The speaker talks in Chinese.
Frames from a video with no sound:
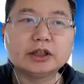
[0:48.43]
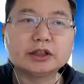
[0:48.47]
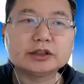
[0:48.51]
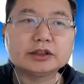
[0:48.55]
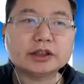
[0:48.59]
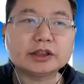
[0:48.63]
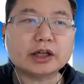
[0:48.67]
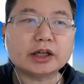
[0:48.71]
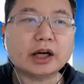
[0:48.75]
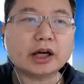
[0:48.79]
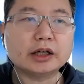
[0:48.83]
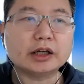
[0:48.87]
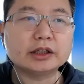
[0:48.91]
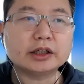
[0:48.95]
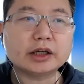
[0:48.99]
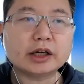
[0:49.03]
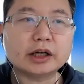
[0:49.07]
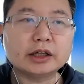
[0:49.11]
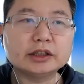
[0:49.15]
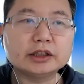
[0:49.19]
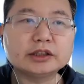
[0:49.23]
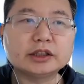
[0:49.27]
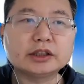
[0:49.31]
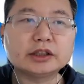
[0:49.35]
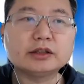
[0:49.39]
在
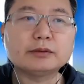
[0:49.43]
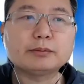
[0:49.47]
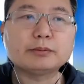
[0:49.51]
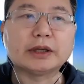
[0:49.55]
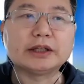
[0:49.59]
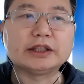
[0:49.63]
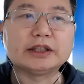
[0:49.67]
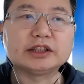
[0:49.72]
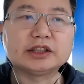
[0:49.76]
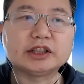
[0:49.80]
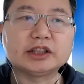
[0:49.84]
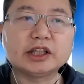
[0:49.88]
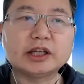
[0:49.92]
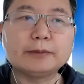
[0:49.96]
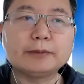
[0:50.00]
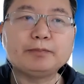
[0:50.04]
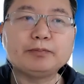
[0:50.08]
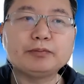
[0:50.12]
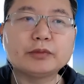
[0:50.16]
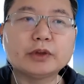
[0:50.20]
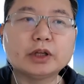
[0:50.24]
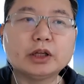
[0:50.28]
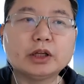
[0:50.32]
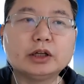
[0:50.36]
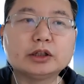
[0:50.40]
2020年的每一天
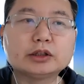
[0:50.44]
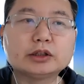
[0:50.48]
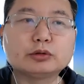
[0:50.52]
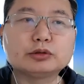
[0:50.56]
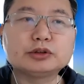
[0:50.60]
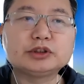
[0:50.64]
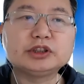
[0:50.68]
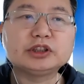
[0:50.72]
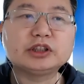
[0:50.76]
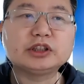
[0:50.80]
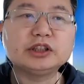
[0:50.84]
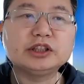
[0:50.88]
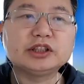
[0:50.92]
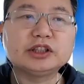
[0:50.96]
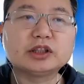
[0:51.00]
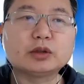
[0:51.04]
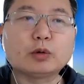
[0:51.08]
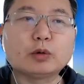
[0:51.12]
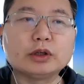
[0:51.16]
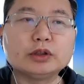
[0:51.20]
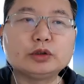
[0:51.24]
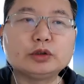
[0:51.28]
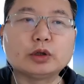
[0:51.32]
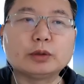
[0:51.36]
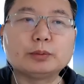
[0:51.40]
都经历着
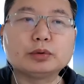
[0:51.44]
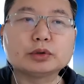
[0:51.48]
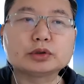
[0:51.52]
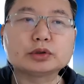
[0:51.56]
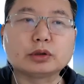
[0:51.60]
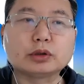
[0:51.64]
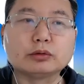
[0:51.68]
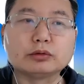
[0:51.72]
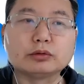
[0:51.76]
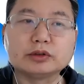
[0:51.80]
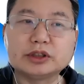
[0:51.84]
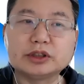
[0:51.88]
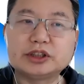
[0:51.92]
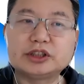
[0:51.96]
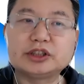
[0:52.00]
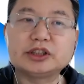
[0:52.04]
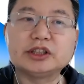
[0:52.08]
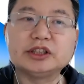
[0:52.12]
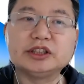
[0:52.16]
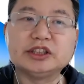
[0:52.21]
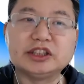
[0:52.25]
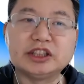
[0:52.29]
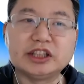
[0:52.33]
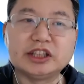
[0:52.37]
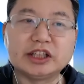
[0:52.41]
完全不同的这
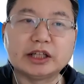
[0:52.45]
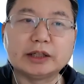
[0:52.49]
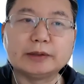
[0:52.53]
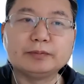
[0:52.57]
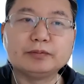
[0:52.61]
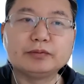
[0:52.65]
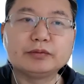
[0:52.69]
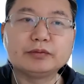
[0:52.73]
一年。